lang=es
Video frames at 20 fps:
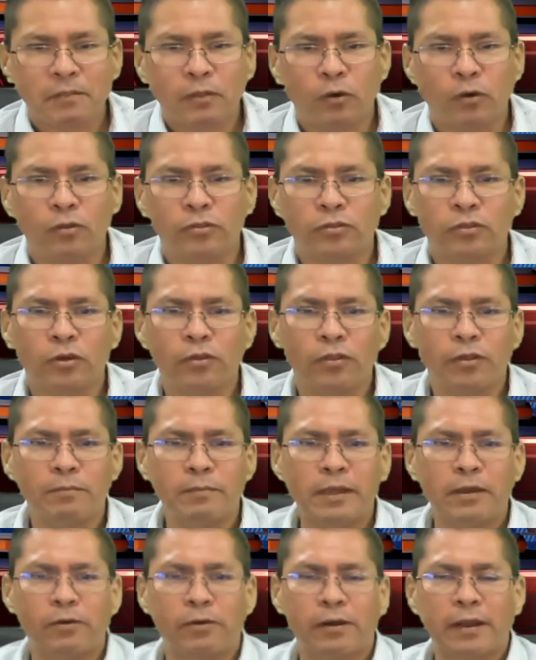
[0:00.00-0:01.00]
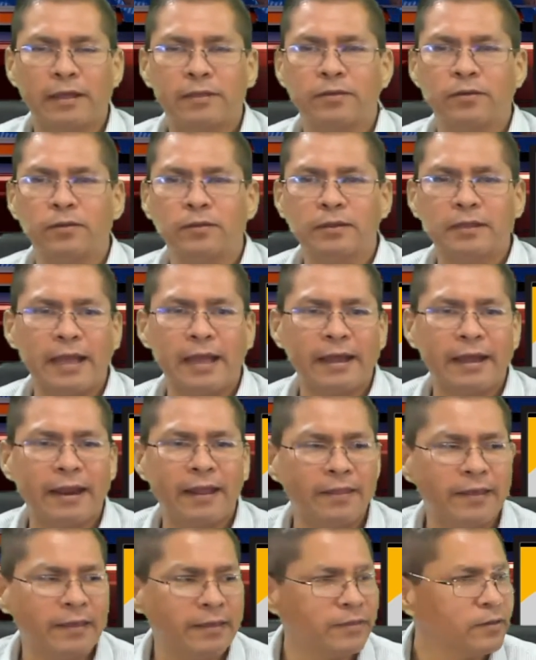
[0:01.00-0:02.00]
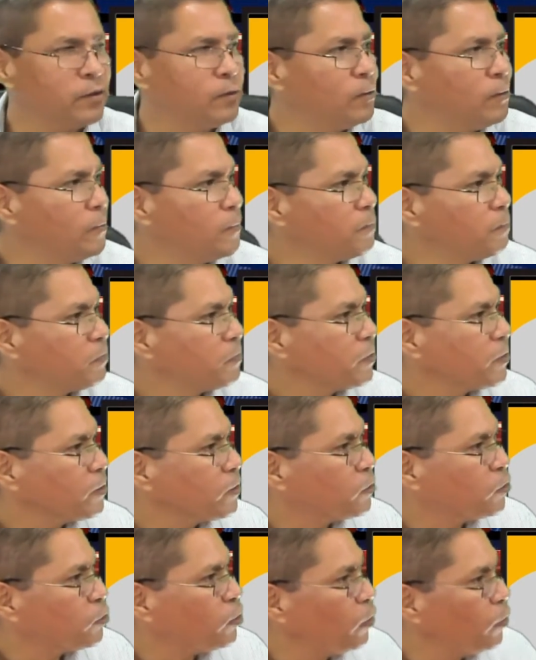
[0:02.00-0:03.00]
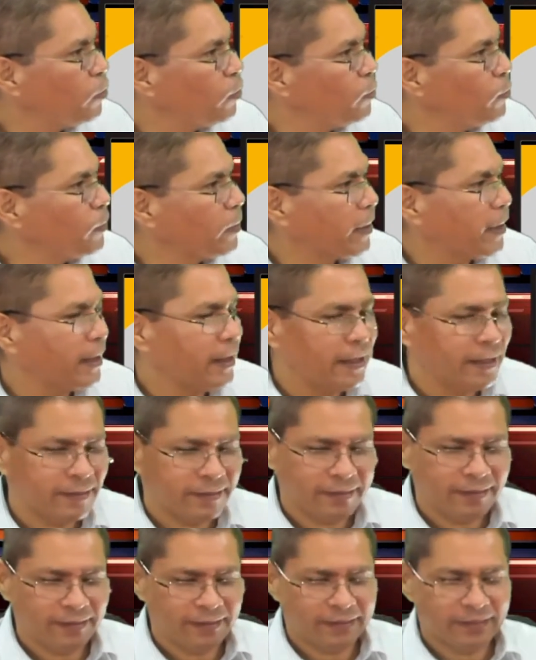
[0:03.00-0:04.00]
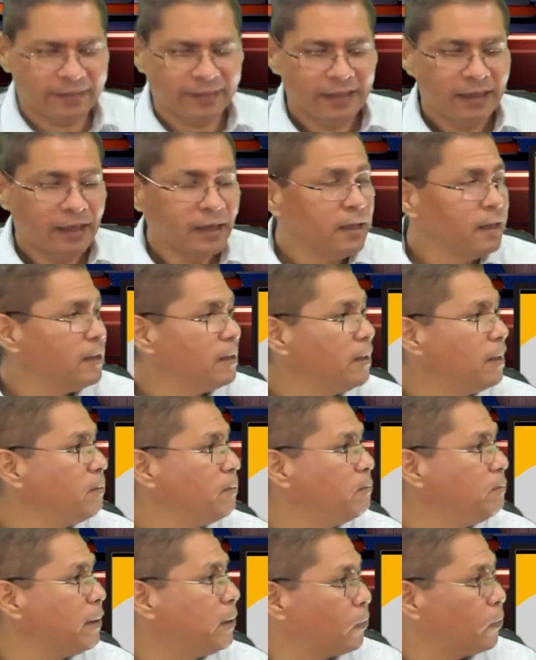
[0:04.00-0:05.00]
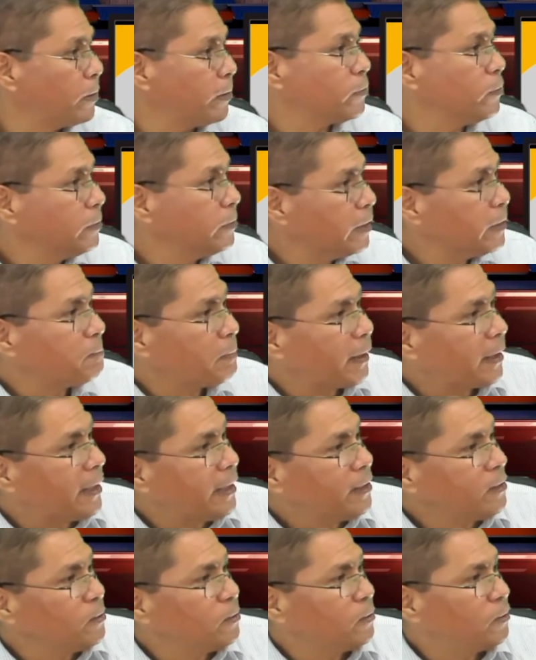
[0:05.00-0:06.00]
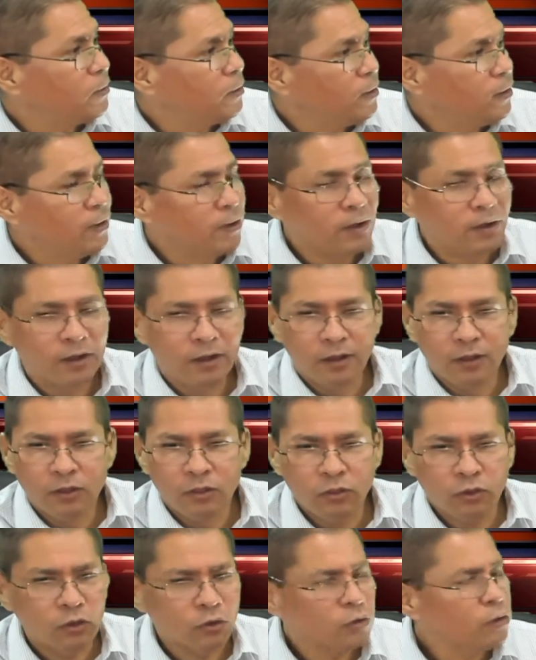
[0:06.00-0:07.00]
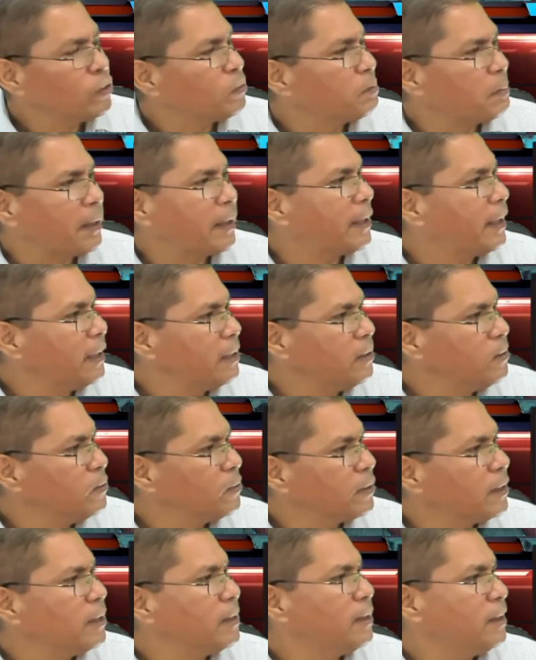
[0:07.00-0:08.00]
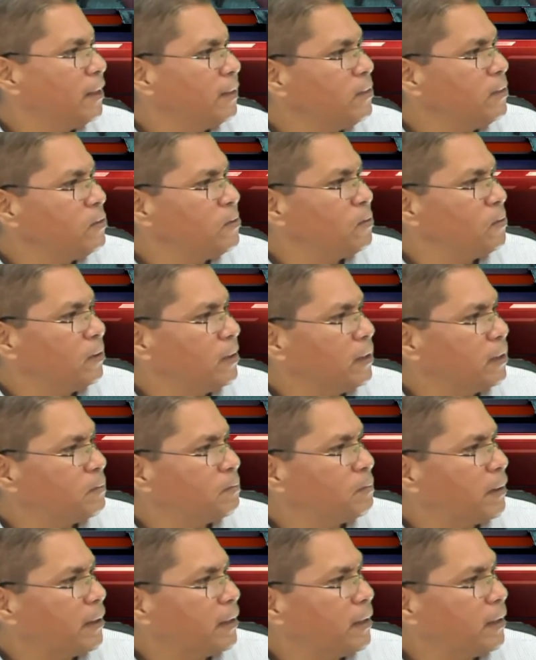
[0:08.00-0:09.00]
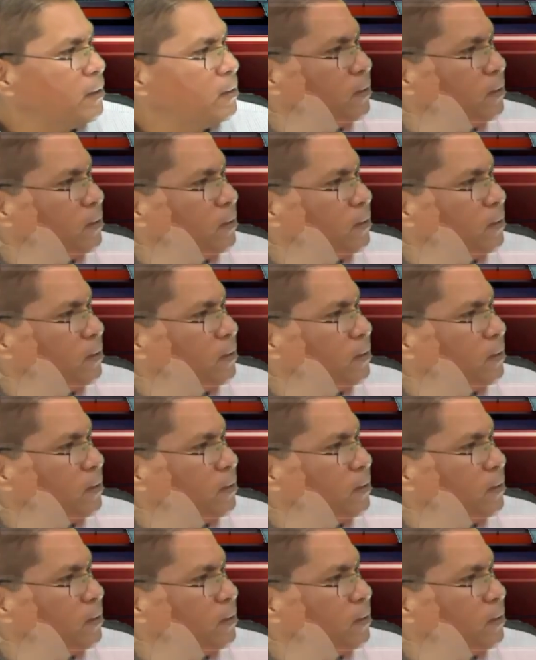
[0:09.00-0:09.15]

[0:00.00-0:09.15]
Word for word: Con todo mi corazón te agradezco todo lo que haces. Es pequeño. Mi corazón es pequeño. No, no es pequeño. ¿Quién te ha dicho que es bueno, pequeño?